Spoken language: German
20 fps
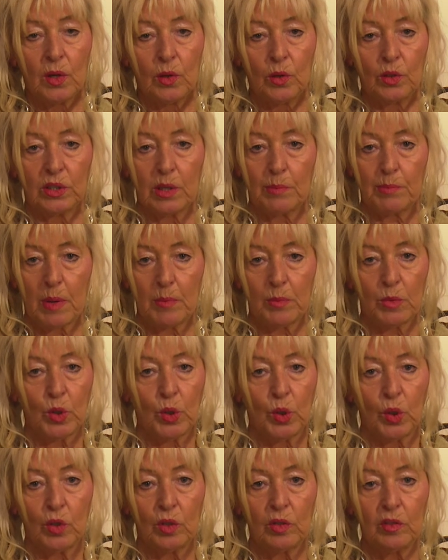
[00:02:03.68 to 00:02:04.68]
oder beim
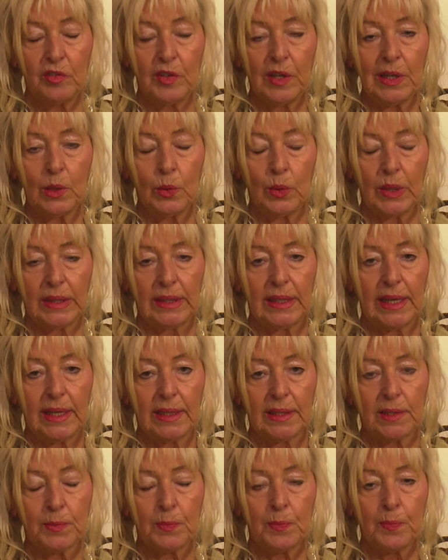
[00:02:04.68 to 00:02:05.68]
Kochen verloren
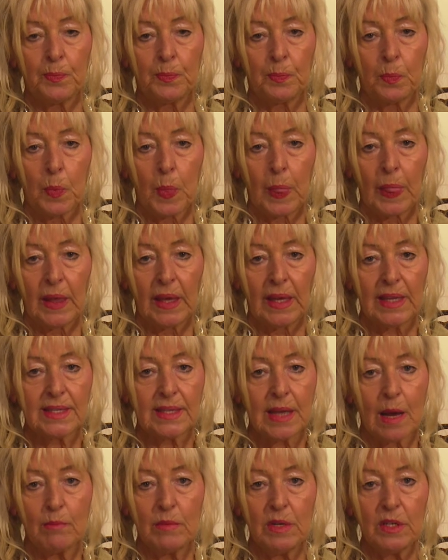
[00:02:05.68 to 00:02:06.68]
geht.
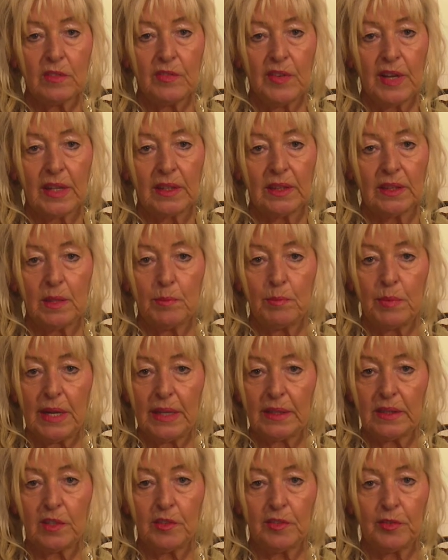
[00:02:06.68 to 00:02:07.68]
Gesammelt werden die
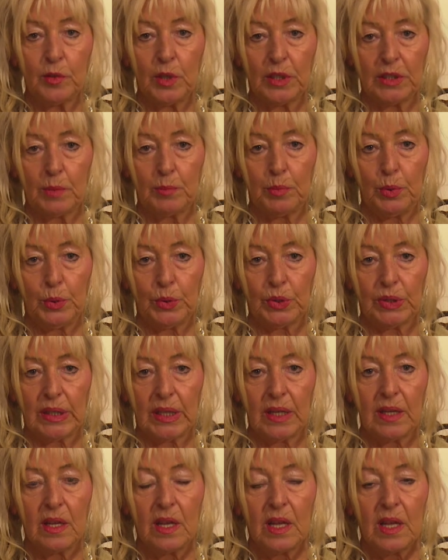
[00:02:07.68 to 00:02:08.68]
Blätter vor der
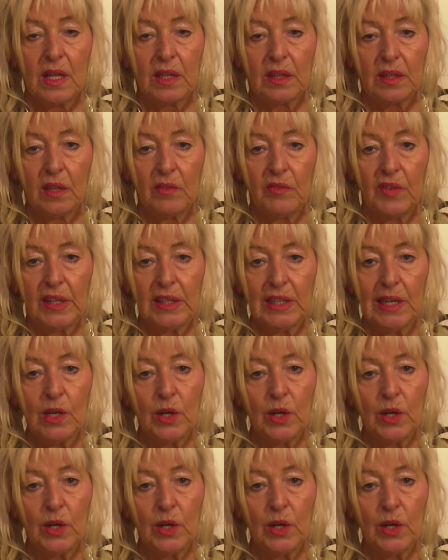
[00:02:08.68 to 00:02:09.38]
Blüte, denn wenn die